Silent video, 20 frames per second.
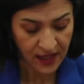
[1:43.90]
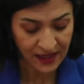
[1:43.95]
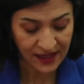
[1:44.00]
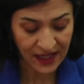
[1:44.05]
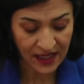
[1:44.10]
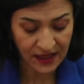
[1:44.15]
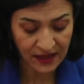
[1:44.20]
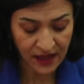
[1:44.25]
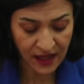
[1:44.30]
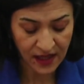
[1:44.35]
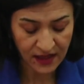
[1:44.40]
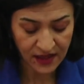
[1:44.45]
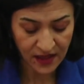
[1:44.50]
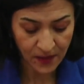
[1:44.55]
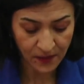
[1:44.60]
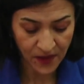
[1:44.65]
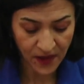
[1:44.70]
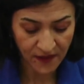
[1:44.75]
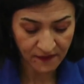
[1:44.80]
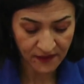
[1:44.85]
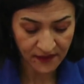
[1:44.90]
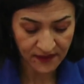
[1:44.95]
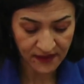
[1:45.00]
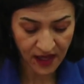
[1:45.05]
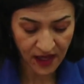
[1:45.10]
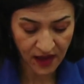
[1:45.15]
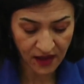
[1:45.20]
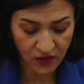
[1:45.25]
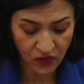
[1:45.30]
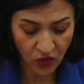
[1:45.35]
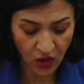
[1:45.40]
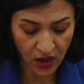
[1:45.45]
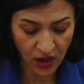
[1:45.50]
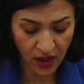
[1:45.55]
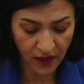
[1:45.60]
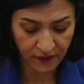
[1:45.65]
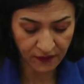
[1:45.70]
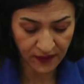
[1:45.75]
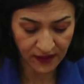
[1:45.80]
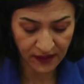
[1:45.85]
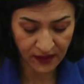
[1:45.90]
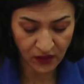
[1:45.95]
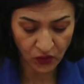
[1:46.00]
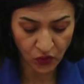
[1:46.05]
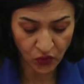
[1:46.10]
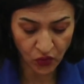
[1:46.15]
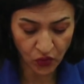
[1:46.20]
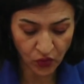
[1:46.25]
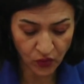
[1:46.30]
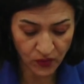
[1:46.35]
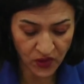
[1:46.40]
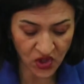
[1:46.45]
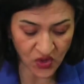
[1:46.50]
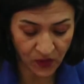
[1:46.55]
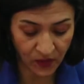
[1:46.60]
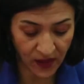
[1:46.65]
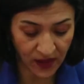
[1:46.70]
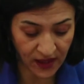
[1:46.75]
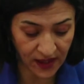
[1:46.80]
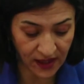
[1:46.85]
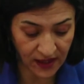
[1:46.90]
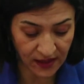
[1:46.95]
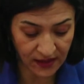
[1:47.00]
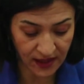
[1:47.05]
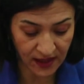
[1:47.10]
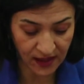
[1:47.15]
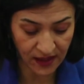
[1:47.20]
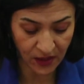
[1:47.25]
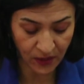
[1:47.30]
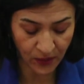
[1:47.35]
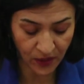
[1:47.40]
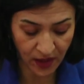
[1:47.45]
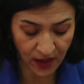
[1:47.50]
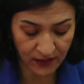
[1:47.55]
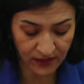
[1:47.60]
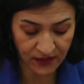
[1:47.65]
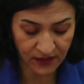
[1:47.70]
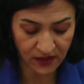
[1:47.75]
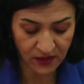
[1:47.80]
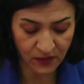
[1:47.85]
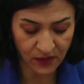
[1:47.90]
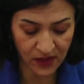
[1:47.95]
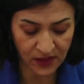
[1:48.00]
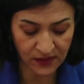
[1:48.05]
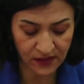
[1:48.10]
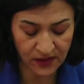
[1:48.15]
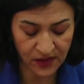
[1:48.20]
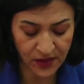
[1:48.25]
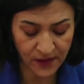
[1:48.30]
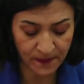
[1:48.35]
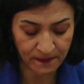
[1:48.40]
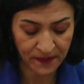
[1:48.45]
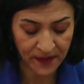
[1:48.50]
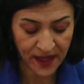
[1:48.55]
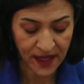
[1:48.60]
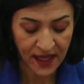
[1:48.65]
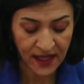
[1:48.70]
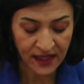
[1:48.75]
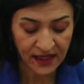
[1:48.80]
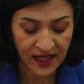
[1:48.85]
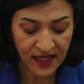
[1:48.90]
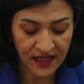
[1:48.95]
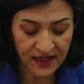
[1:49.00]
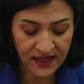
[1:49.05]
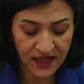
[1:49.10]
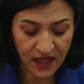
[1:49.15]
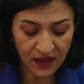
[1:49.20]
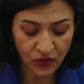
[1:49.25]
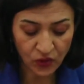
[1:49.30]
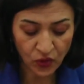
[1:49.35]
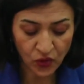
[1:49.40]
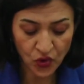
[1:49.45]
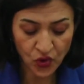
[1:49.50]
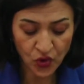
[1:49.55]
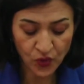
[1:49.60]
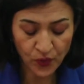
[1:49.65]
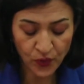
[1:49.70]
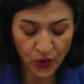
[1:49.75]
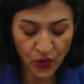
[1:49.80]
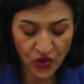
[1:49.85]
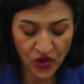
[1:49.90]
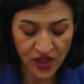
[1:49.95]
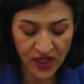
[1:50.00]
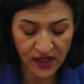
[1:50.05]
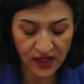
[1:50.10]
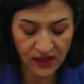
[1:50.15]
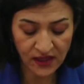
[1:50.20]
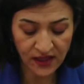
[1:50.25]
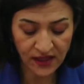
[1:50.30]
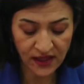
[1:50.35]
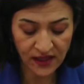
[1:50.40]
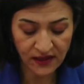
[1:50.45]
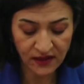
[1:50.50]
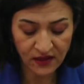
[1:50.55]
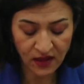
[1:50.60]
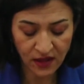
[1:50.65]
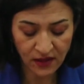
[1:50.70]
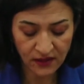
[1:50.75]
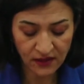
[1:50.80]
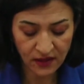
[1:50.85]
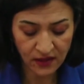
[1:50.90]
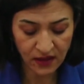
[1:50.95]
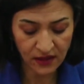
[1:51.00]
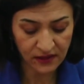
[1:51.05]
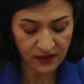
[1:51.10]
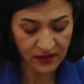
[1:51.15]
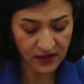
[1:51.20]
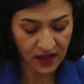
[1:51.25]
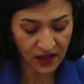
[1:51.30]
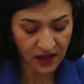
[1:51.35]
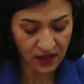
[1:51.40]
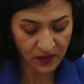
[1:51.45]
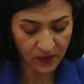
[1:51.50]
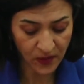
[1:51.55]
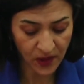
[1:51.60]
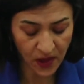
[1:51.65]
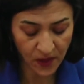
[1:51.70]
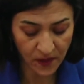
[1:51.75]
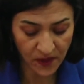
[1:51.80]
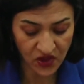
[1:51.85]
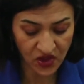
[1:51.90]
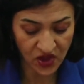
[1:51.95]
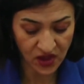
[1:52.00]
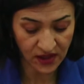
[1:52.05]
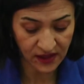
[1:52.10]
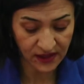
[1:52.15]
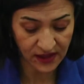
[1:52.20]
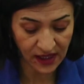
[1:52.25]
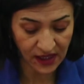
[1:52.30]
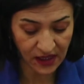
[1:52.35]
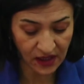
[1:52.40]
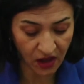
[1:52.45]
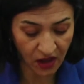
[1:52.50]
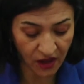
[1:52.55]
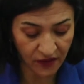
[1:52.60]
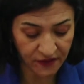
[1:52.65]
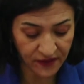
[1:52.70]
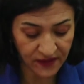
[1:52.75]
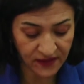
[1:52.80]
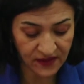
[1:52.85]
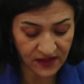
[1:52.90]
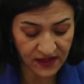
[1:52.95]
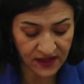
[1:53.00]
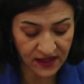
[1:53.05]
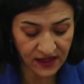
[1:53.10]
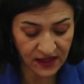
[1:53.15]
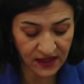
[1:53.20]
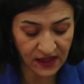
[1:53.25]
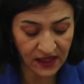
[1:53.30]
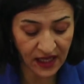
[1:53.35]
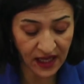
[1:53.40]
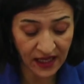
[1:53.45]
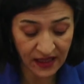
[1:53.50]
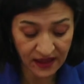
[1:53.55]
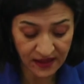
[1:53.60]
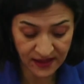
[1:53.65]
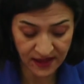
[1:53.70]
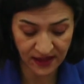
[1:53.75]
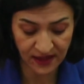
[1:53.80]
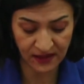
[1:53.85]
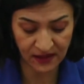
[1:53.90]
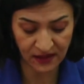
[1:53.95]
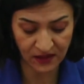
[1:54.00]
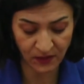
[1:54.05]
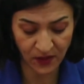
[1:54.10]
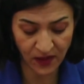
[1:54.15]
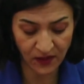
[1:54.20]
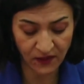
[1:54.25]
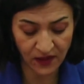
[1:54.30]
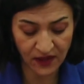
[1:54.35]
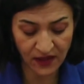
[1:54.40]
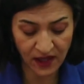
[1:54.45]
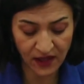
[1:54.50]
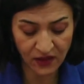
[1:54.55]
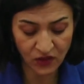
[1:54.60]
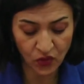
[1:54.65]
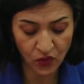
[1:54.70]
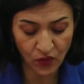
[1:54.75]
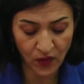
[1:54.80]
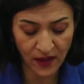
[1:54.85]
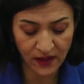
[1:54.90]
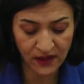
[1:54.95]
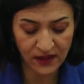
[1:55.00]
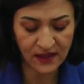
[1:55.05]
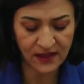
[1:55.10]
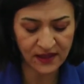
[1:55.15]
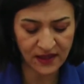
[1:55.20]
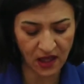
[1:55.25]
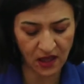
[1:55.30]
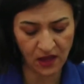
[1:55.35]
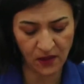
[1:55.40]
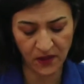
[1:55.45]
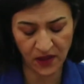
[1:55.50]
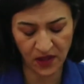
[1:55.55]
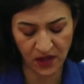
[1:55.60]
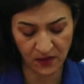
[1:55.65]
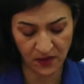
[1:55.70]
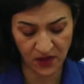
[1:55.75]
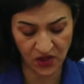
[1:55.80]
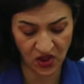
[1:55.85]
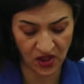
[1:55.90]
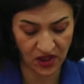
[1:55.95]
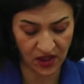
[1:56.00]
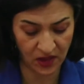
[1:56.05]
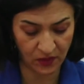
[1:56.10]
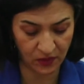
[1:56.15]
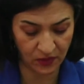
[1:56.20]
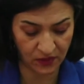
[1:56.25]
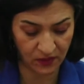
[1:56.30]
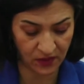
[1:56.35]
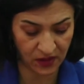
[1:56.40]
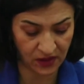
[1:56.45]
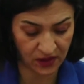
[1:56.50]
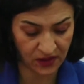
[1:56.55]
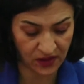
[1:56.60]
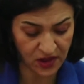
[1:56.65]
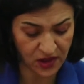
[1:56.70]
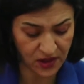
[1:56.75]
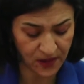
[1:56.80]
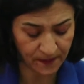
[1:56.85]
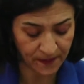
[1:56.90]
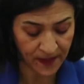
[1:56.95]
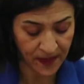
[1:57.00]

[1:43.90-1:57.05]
Kentler deprem ve diğer doğal afetlere uygun biçimde yeniden yapılandırılmalıdır. Kentsel dönüşüm projeleri yeni rant alanları yaratmak amacıyla değil, afet riskini en aza indirmek ve kent güvenliğini sağlamak amacıyla yapılmalıdır.